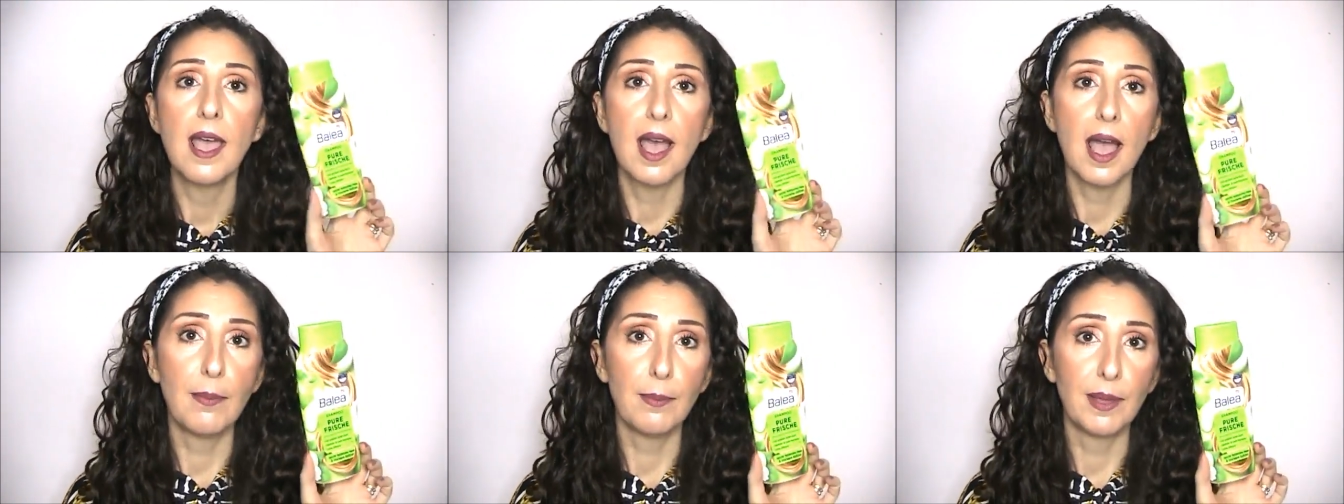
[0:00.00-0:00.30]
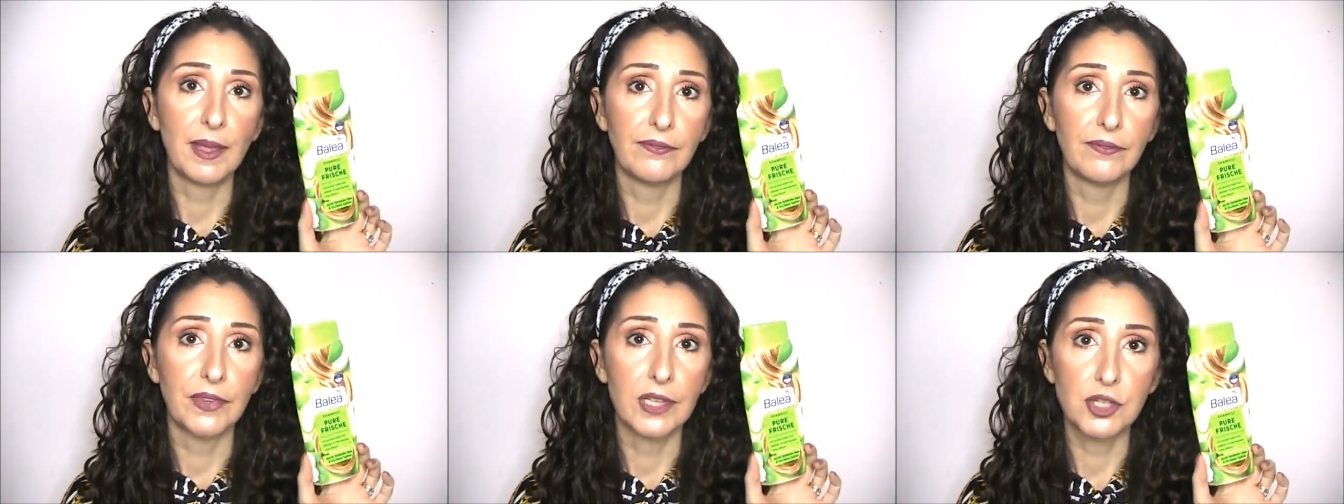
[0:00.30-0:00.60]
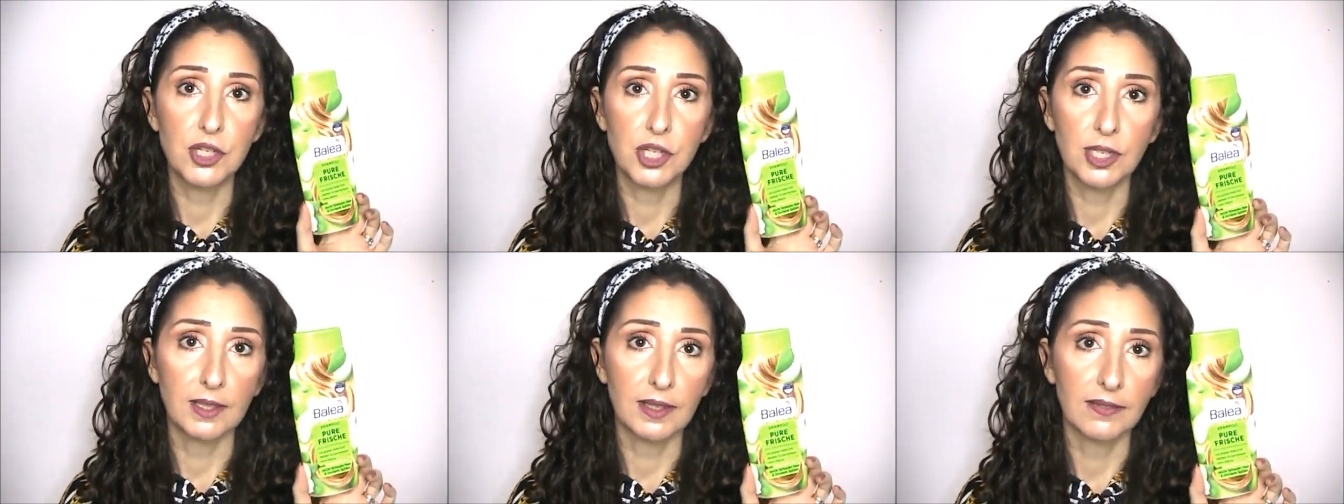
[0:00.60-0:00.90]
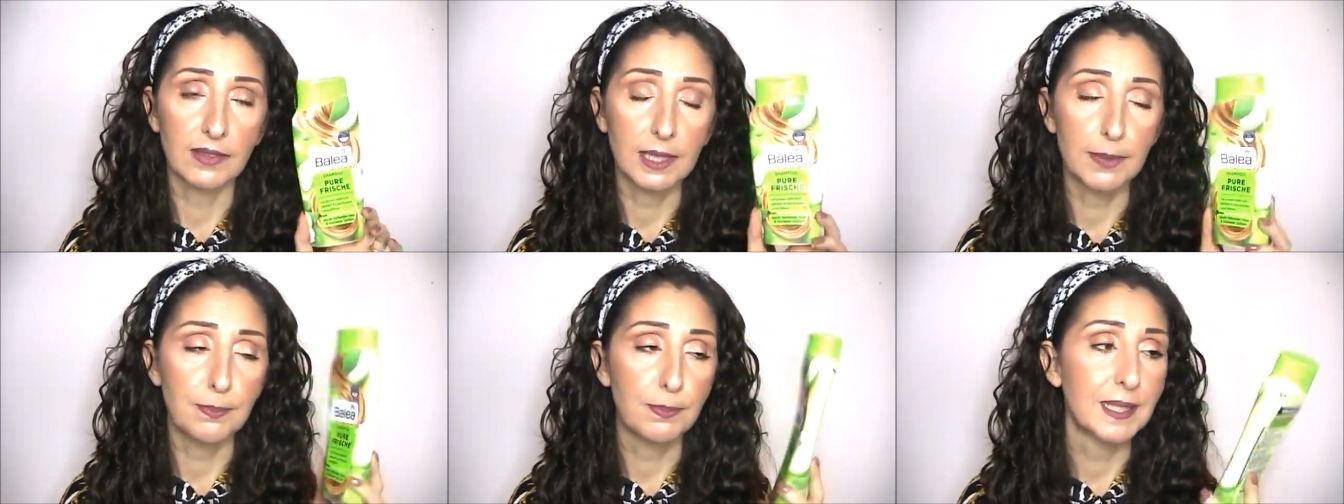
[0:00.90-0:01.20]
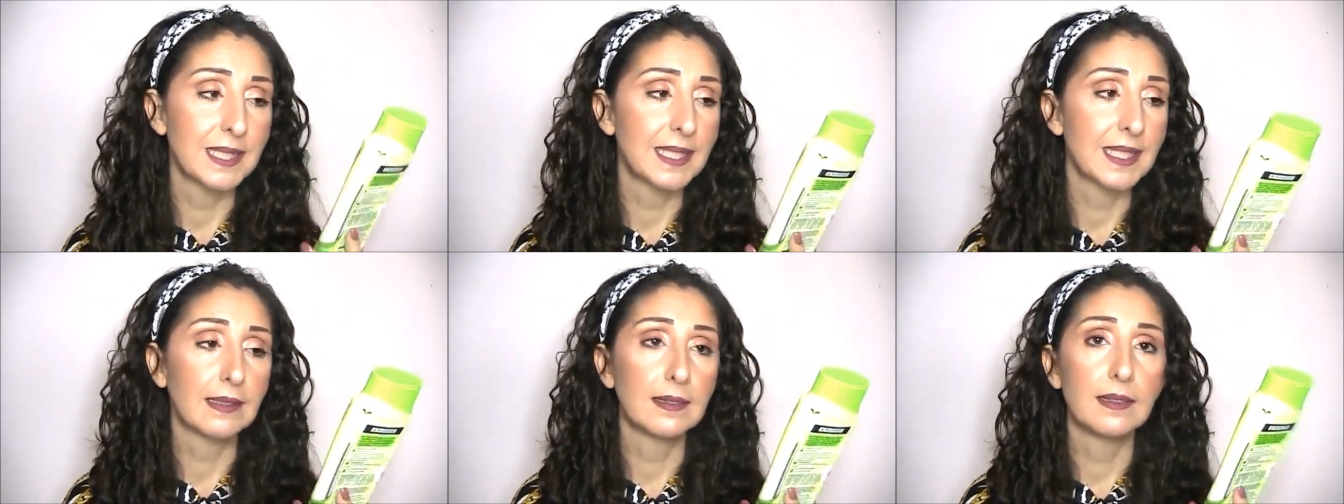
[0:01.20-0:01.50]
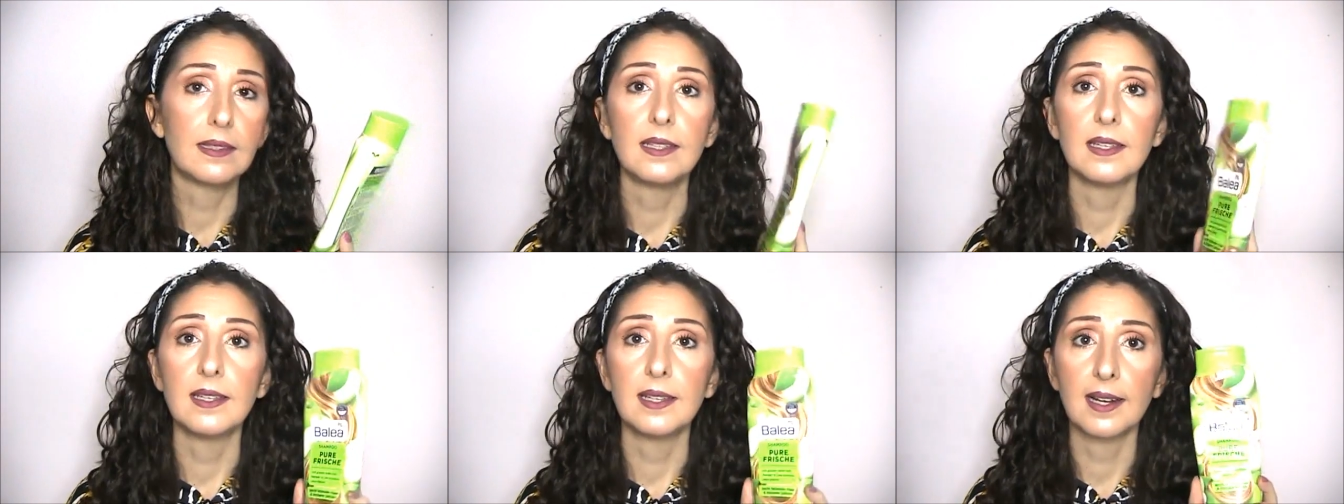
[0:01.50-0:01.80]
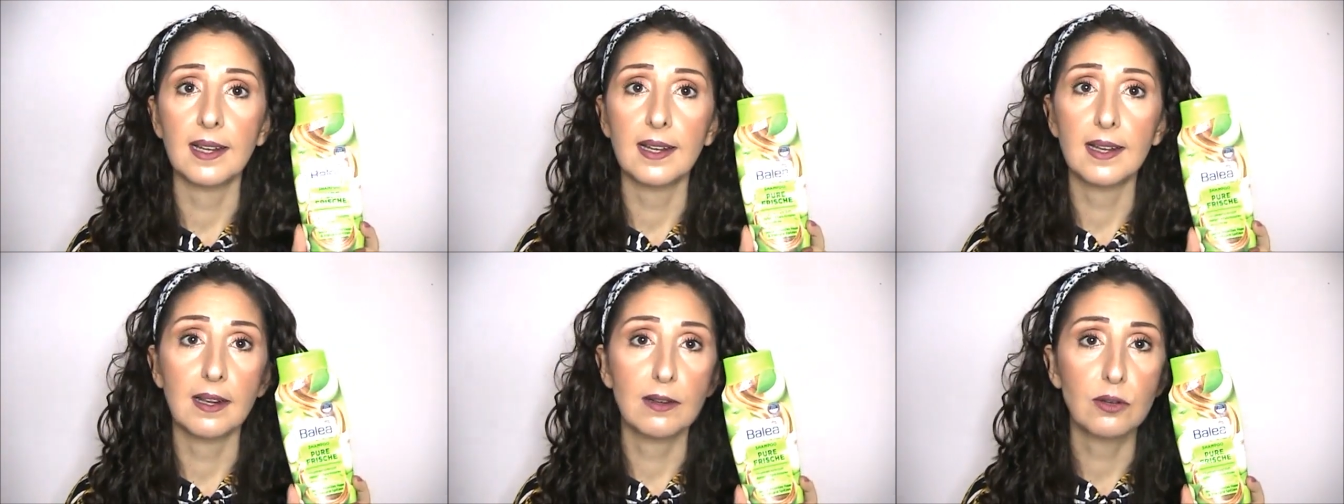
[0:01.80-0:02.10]
a me invece andava ad
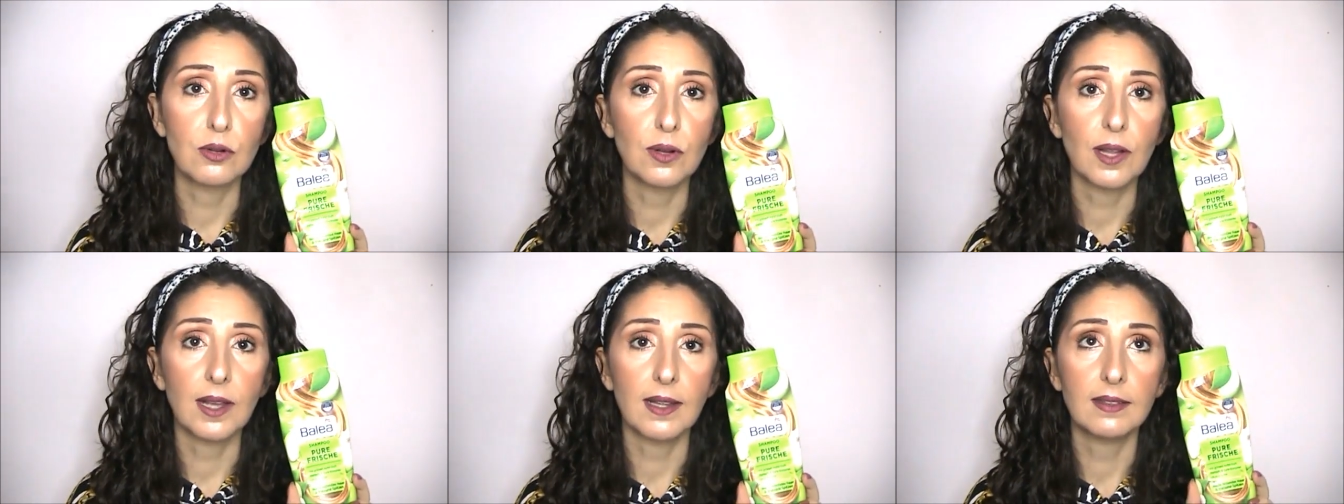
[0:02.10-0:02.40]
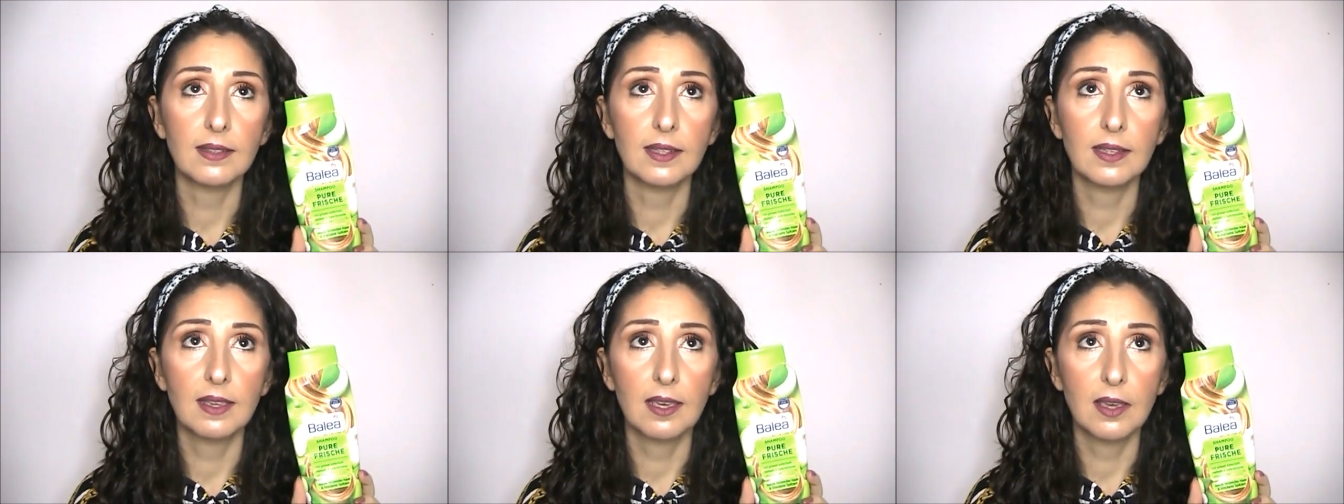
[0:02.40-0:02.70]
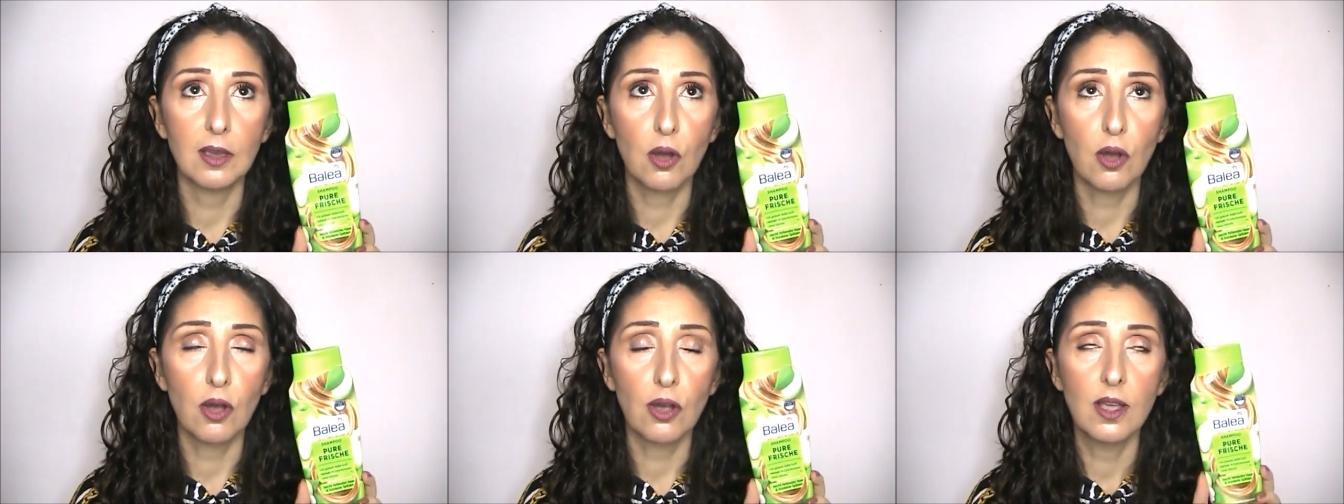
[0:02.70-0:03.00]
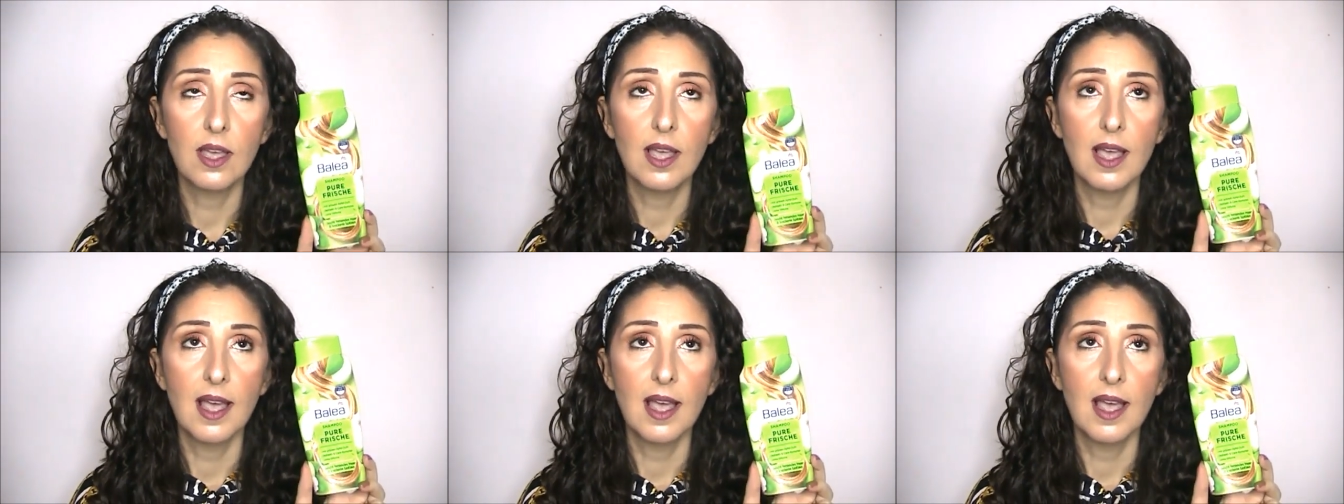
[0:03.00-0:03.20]
appesantire calcolate che ho